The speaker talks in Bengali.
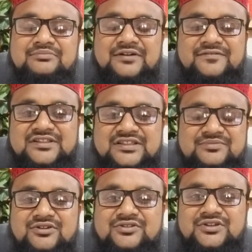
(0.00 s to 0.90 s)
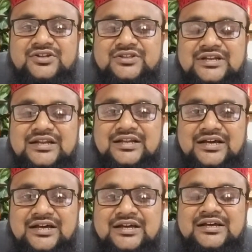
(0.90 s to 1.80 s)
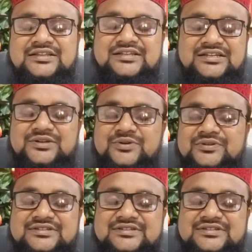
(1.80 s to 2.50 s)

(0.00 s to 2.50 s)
মা ফাতিমা রদিয়াল্লাহ আনহা তিনিও